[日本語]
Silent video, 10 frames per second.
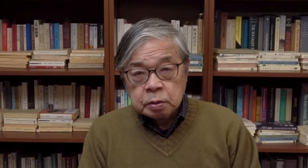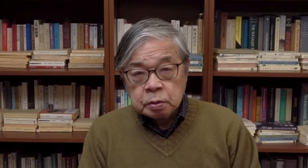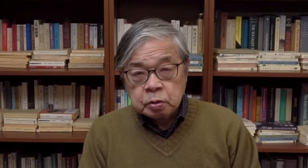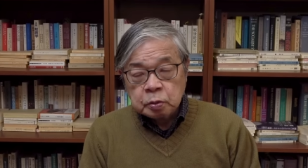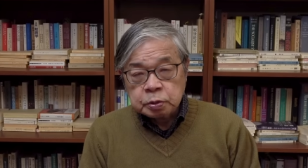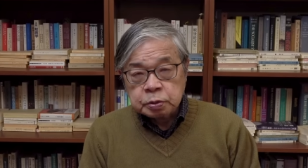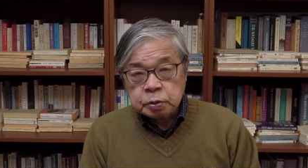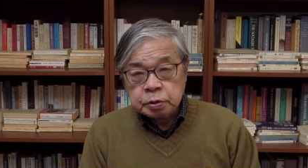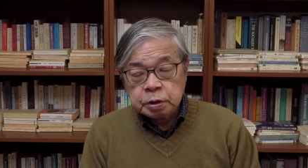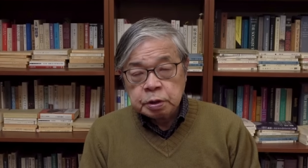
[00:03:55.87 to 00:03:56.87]
どうもそ
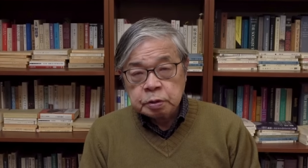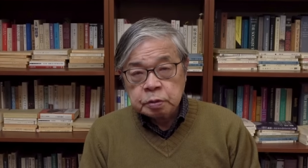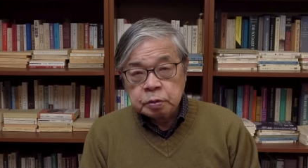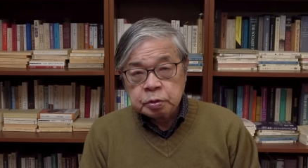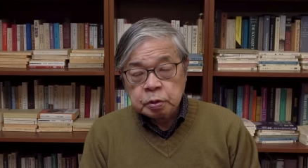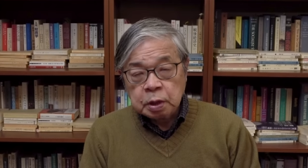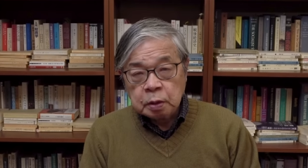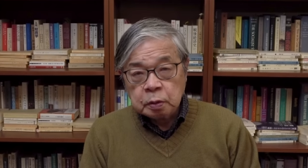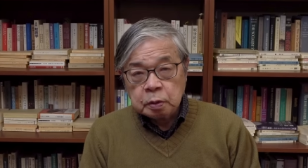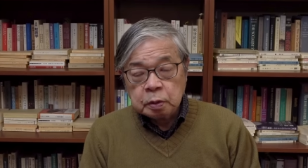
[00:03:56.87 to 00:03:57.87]
の離陸の許可
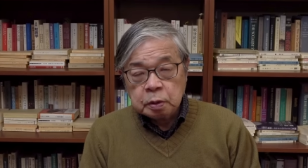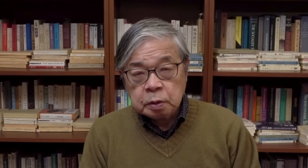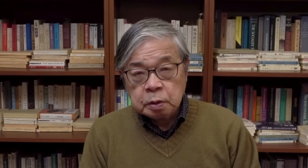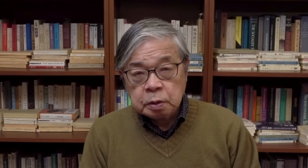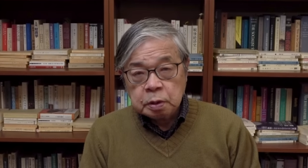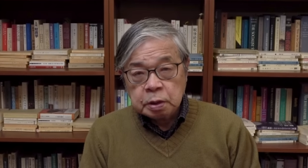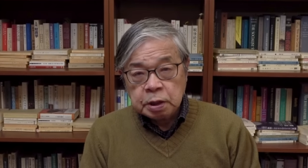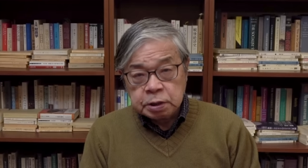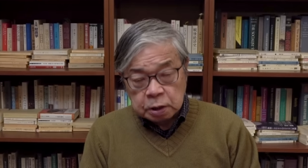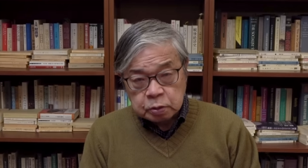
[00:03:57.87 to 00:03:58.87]
を
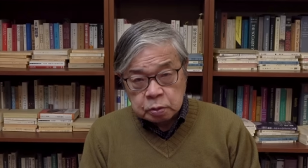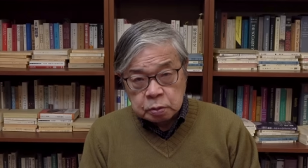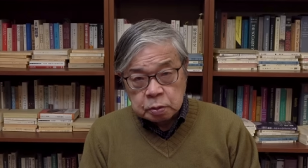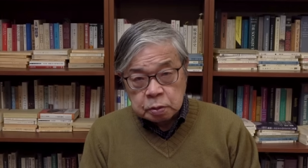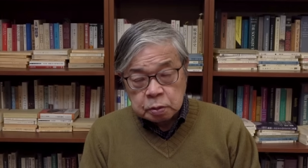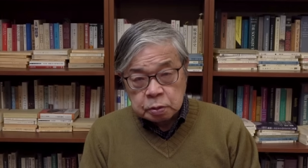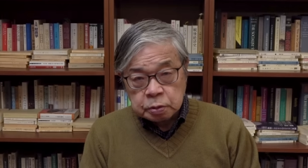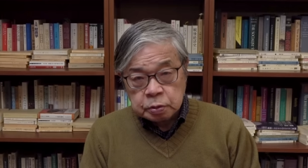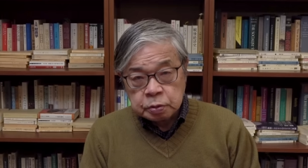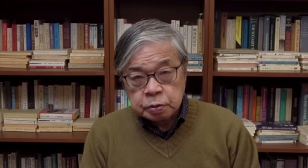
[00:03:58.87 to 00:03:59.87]
得たと
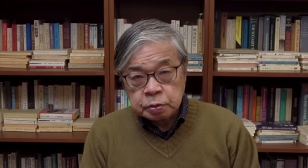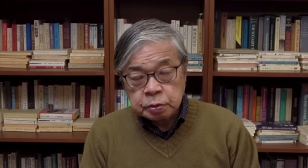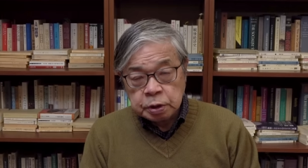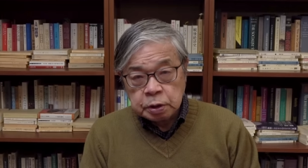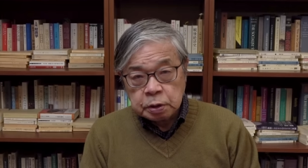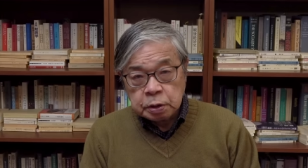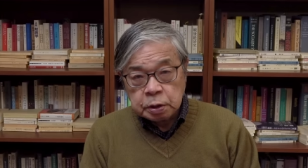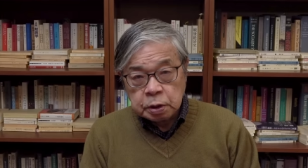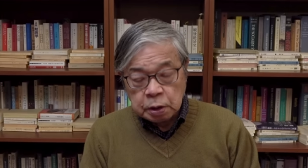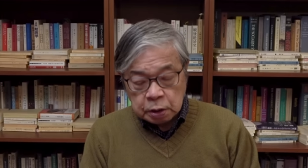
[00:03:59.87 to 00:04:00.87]
いうふうに、
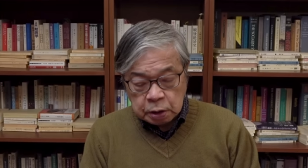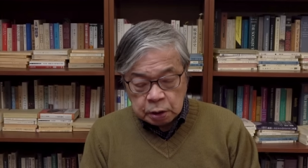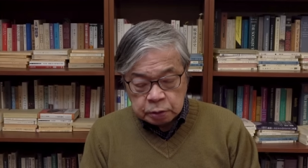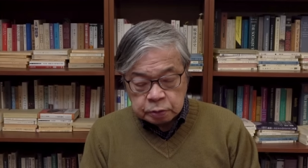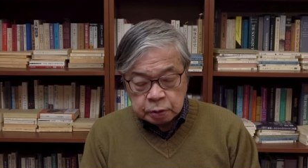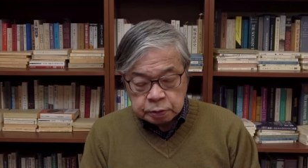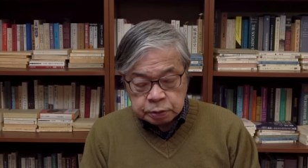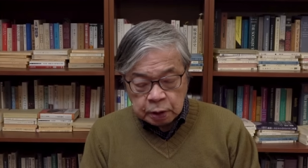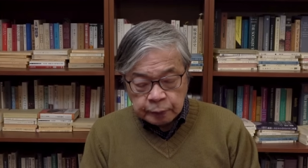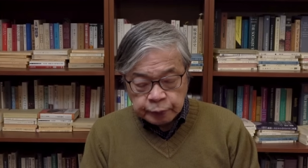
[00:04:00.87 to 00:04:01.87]
えー、言ってるんで
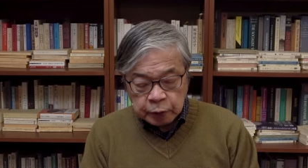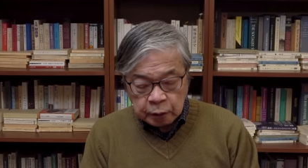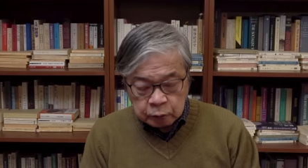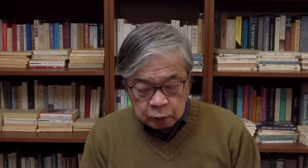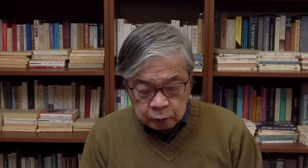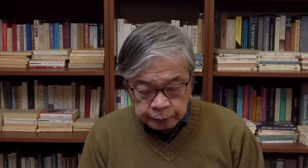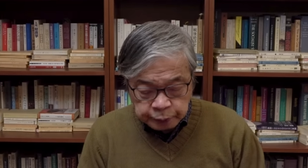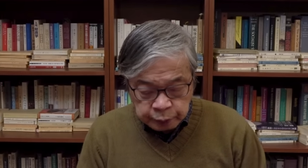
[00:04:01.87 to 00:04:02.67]
すね。で、この、